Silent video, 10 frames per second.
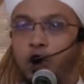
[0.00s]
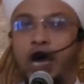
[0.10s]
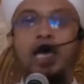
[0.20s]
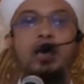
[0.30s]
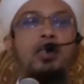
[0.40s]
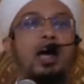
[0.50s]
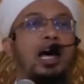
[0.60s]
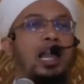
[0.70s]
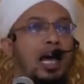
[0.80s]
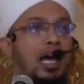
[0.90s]
ও
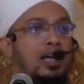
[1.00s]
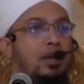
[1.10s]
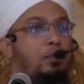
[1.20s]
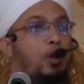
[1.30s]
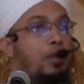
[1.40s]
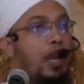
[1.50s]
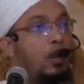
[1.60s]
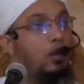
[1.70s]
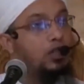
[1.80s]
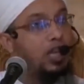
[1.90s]
আহলা
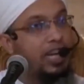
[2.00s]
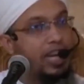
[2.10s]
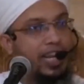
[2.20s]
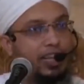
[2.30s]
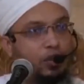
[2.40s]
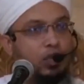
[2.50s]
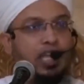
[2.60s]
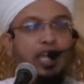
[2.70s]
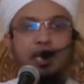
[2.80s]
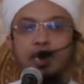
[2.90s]
পরিবারের লোকদেরকে ডেকে
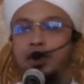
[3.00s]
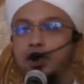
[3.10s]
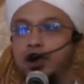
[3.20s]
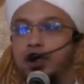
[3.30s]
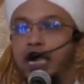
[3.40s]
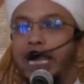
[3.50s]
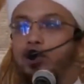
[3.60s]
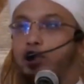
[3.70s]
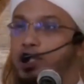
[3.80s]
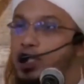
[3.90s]
তুলতেন
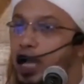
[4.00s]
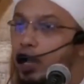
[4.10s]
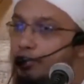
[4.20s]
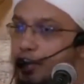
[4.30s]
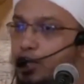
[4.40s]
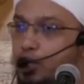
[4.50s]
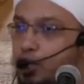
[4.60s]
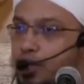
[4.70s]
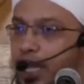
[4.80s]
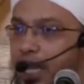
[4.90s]
এত বিশাল অফার
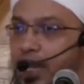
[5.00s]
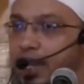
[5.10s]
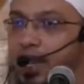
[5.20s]
চলছে